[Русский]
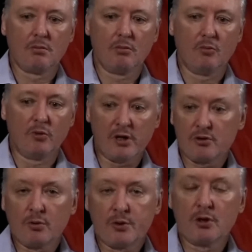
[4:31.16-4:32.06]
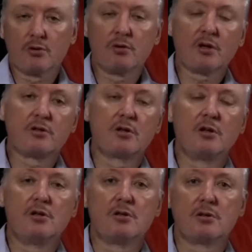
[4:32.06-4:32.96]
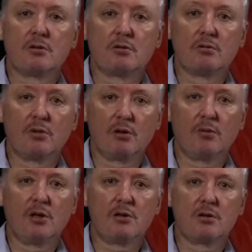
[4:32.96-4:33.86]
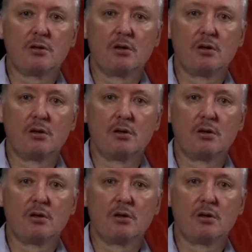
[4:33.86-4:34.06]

У нас общий государственный кризис, понимаете?